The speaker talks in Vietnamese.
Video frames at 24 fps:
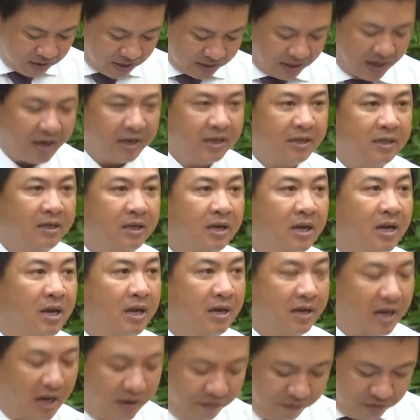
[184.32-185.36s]
Đà Nẵng
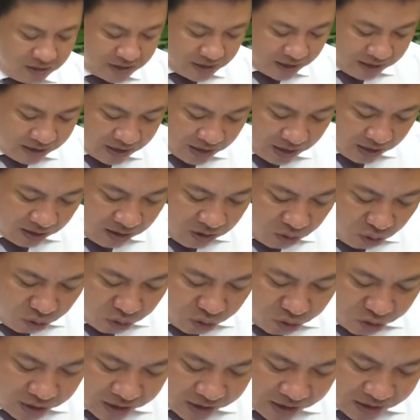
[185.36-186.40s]
gắn với xây dựng khu
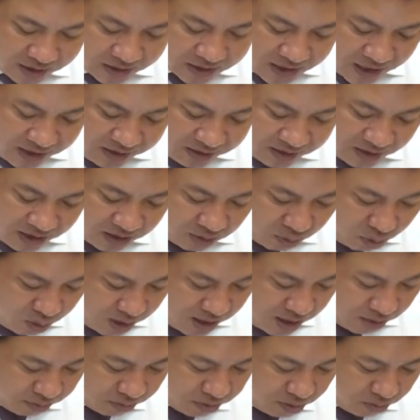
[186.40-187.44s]
đô thị sáng tạo khoa
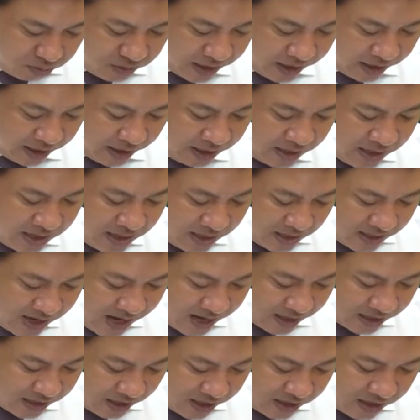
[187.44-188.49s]
học công nghệ
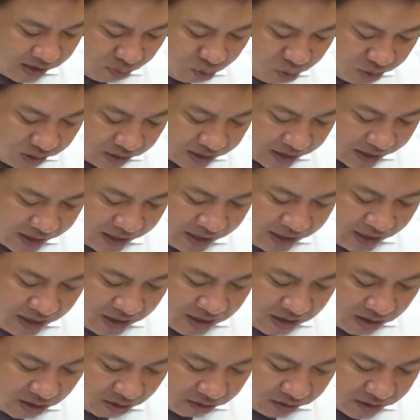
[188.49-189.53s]
đạt đẳng cấp quốc tế
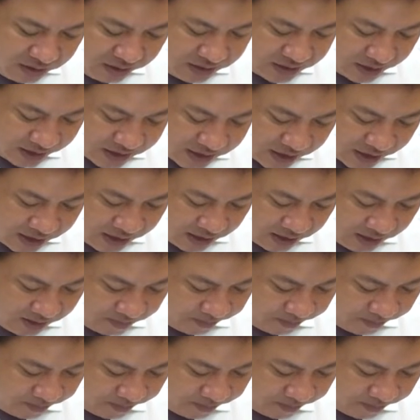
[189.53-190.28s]
có tính cạnh tranh.